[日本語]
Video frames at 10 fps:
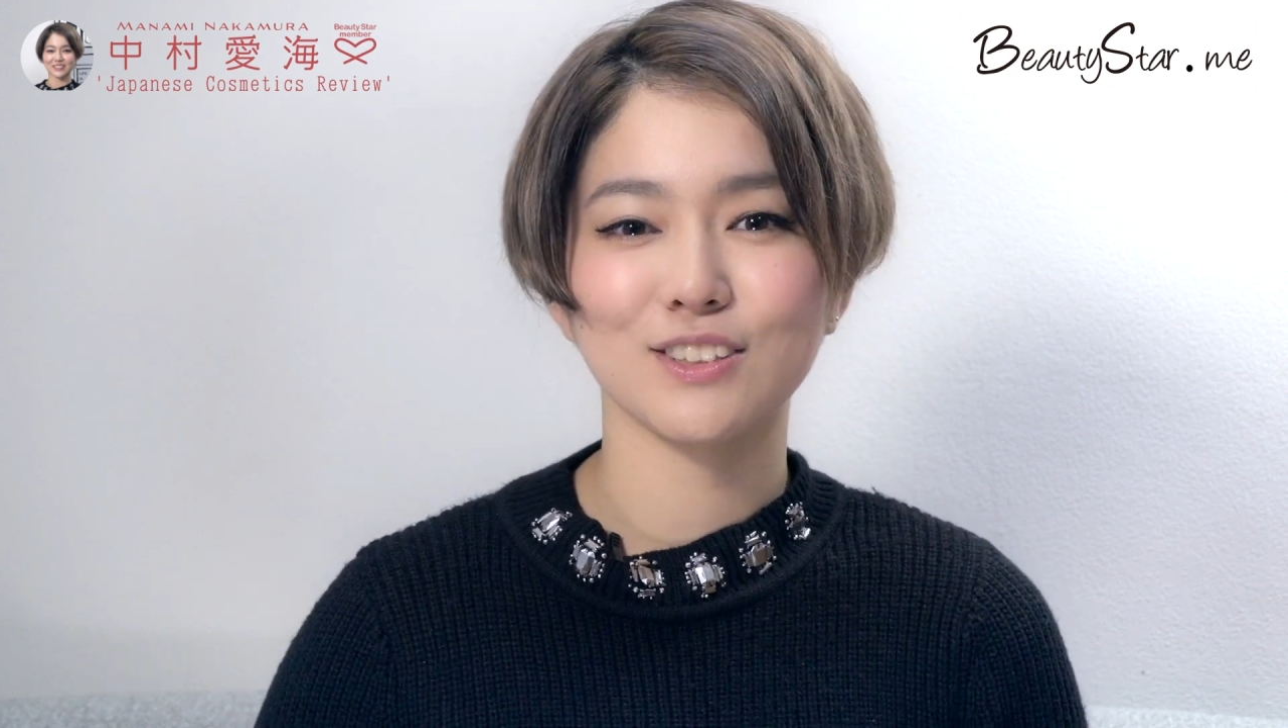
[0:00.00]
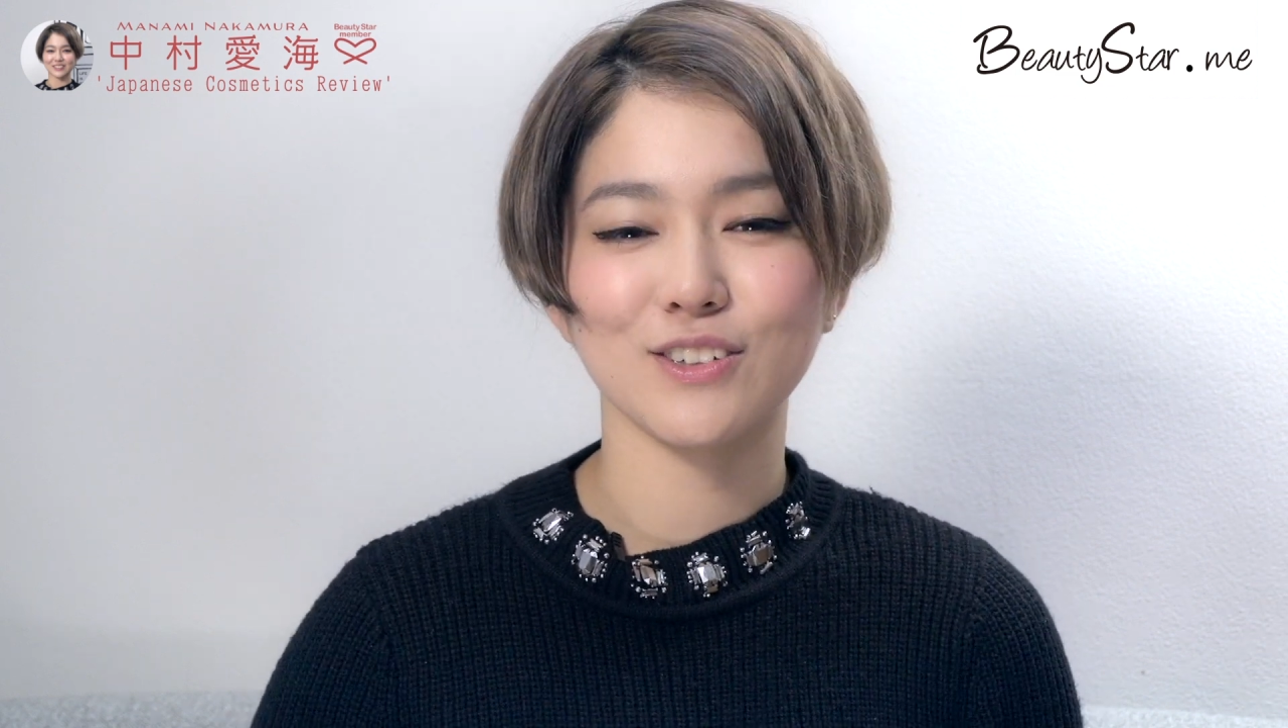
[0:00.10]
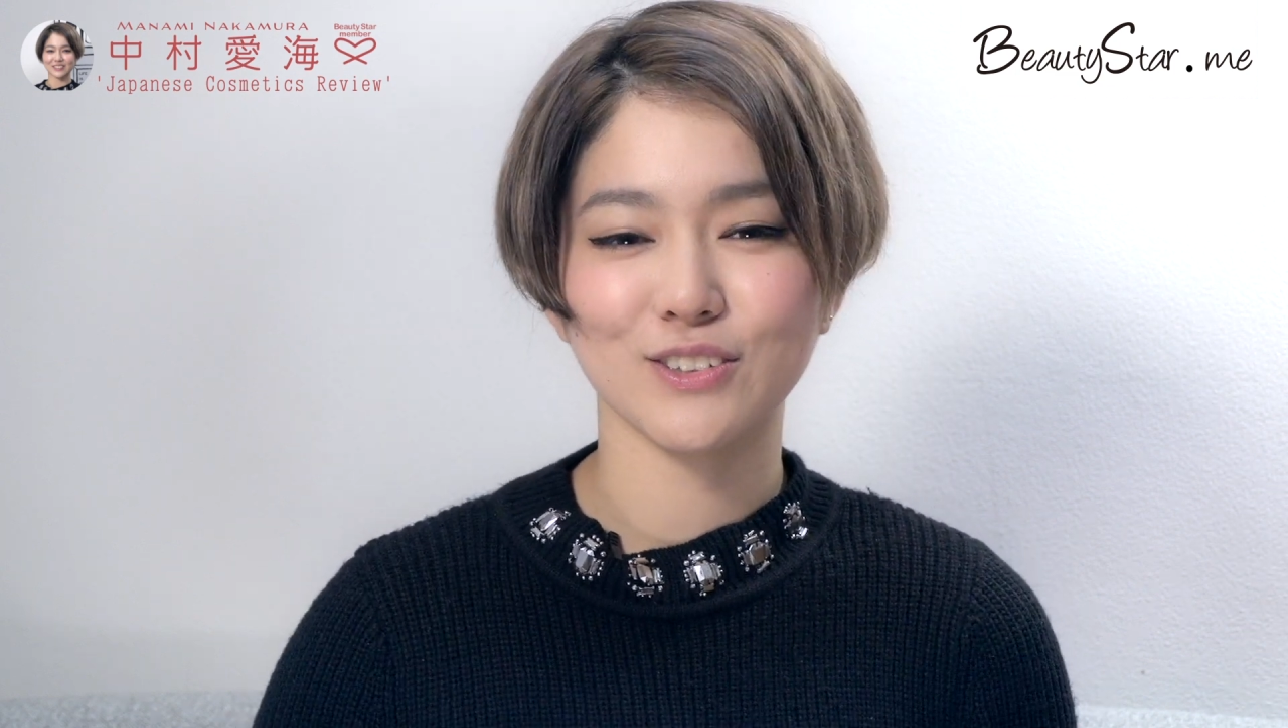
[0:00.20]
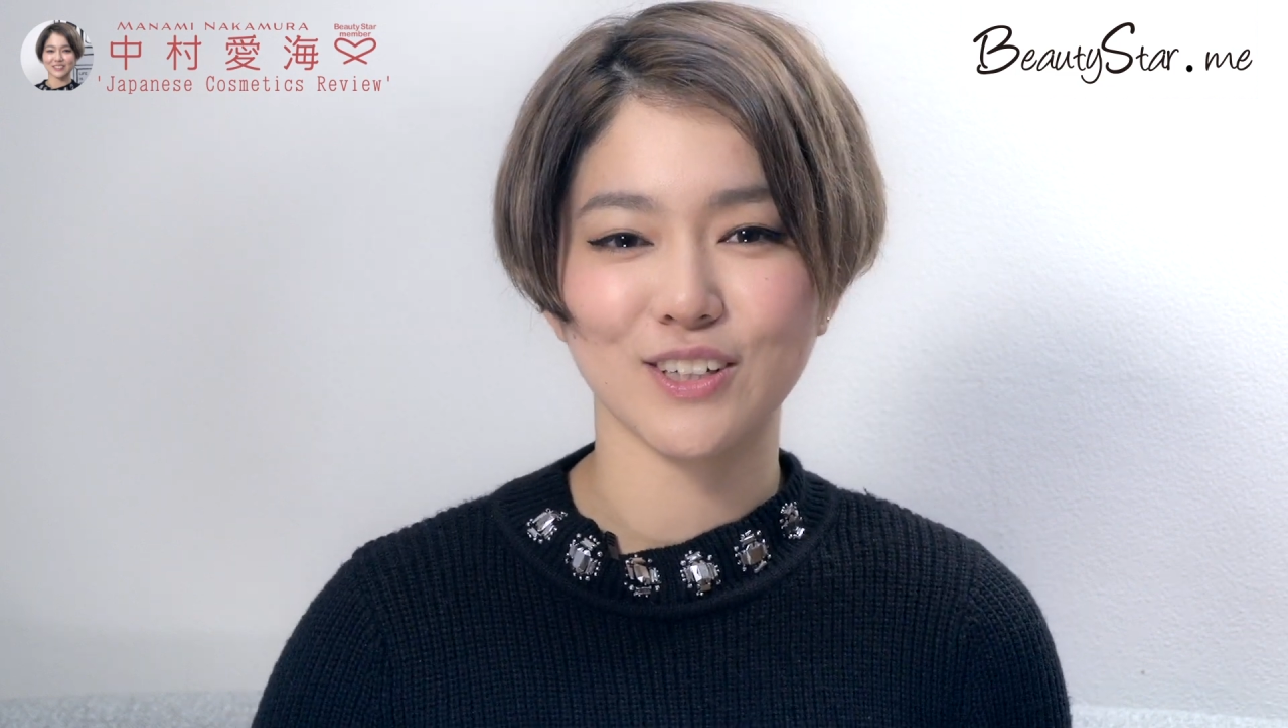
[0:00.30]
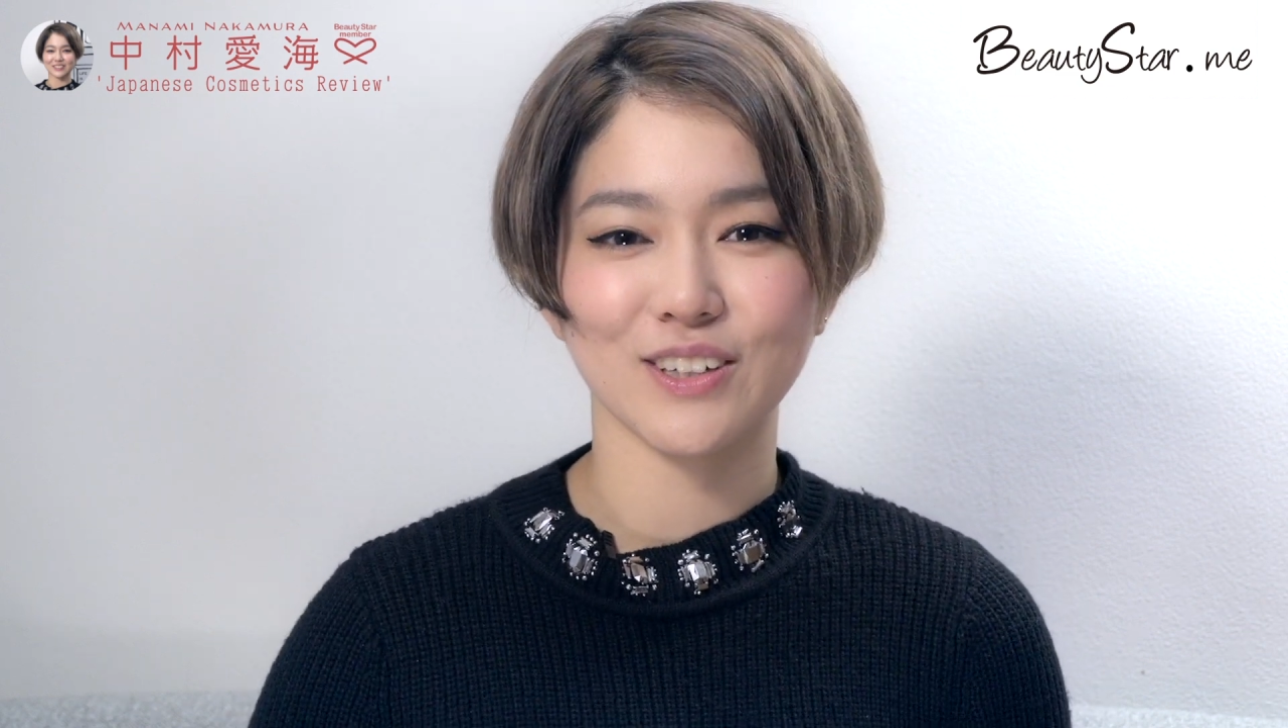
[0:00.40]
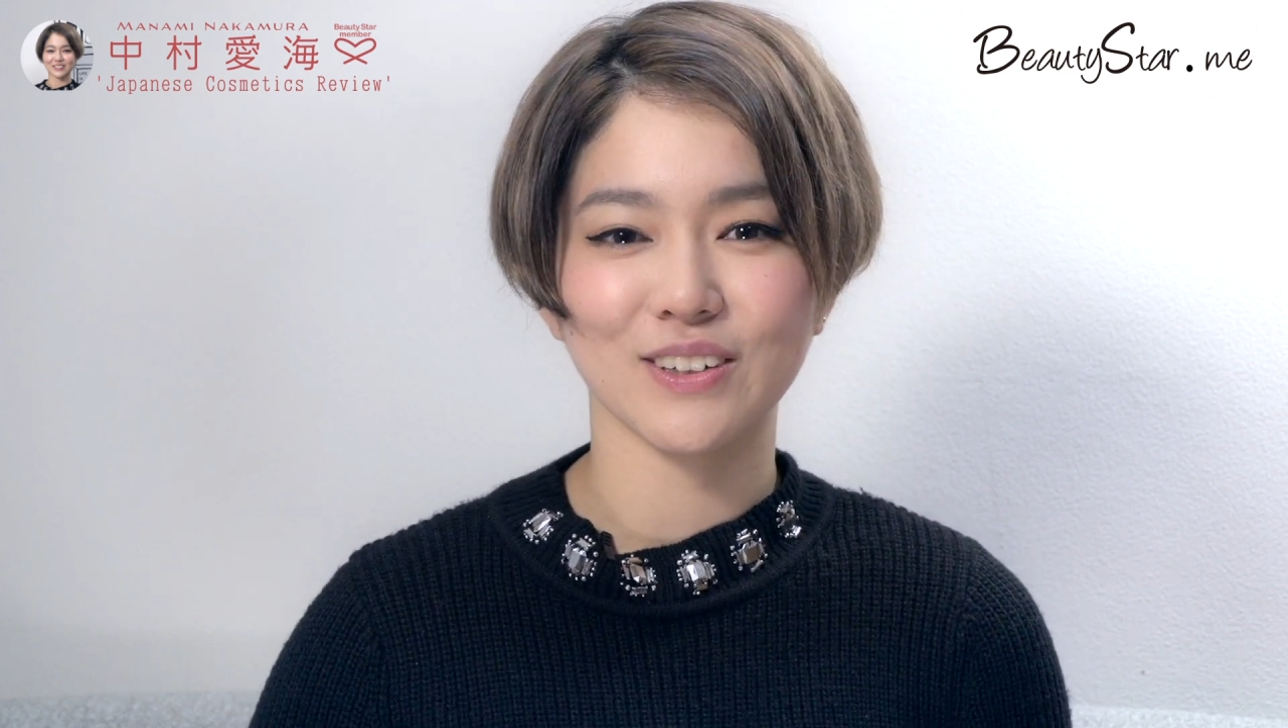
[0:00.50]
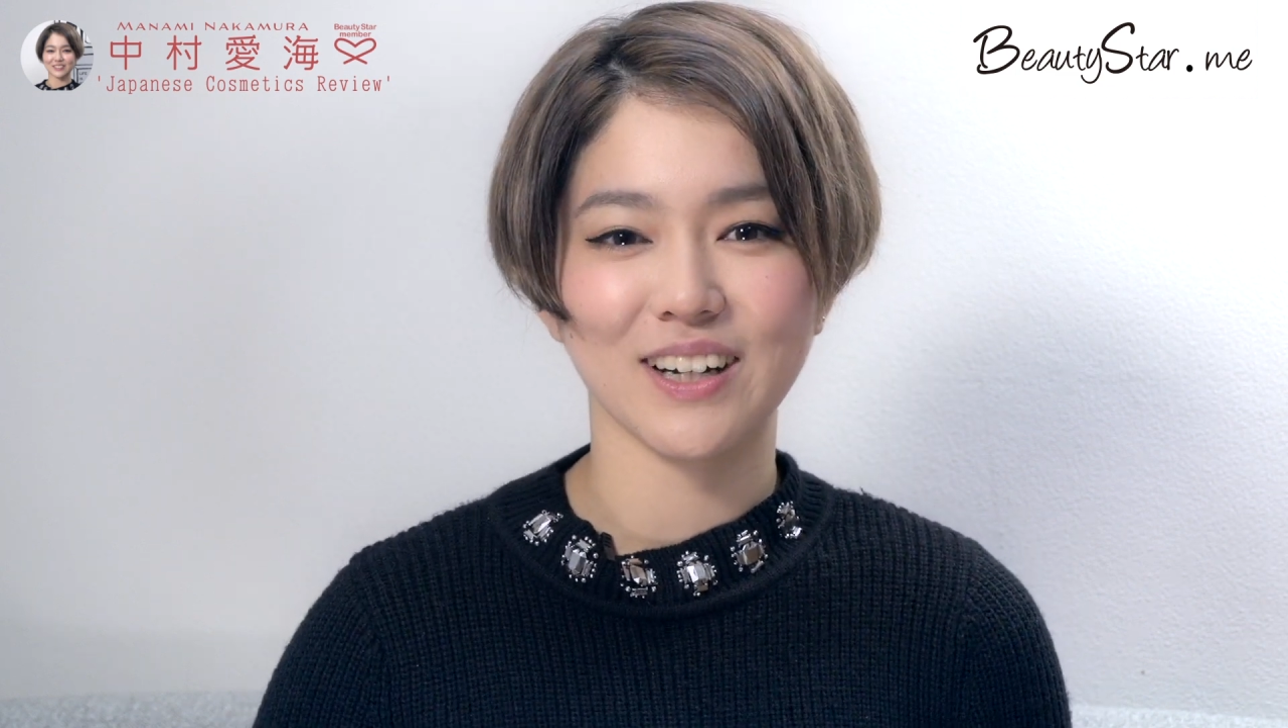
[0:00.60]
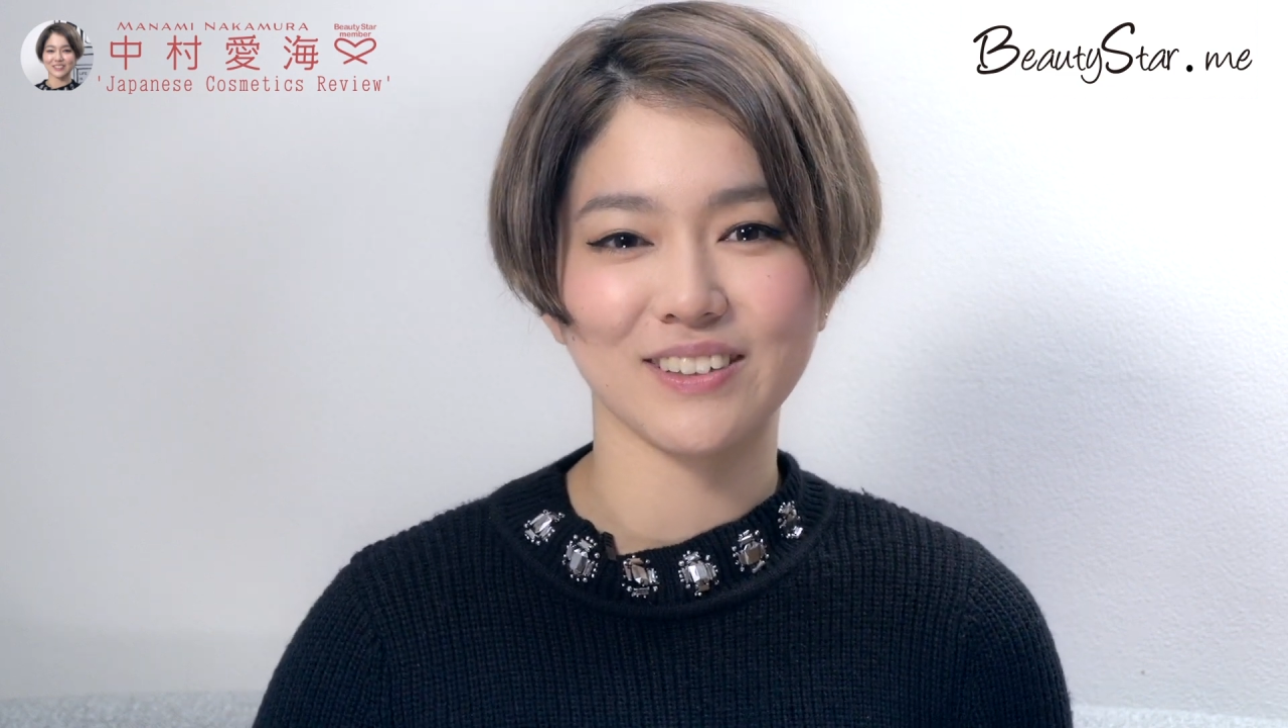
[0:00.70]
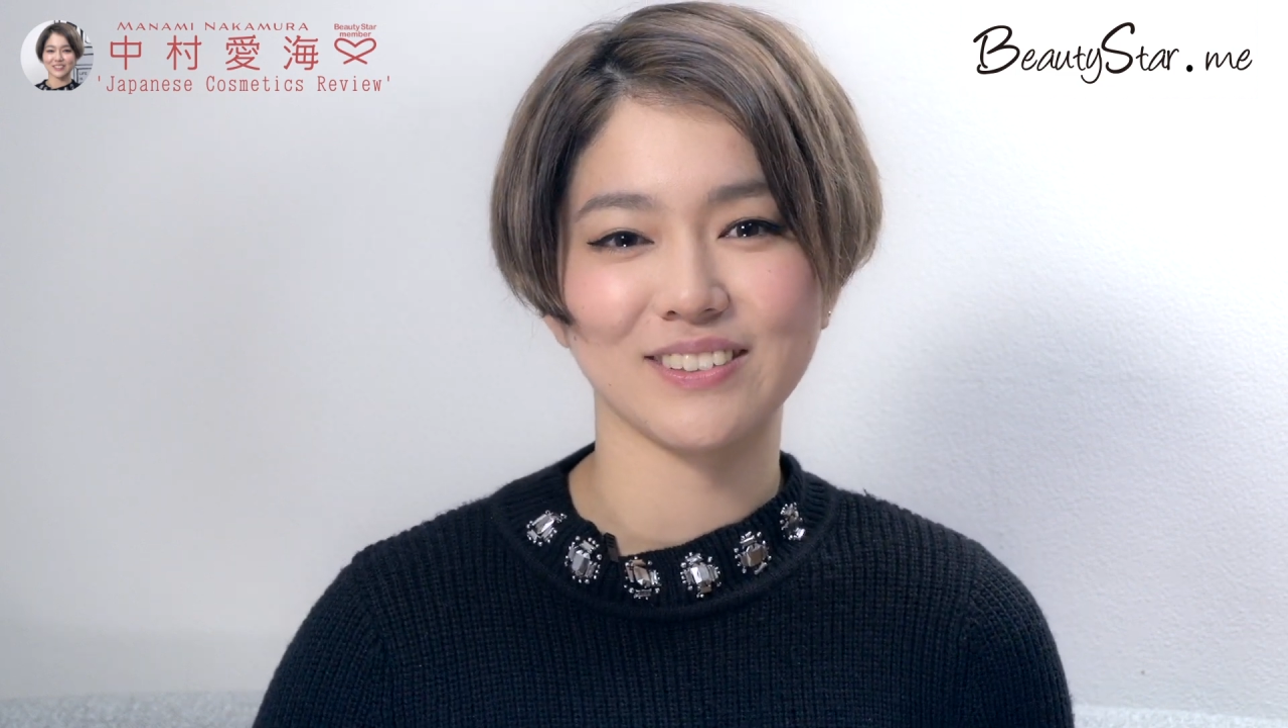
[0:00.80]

コフレを買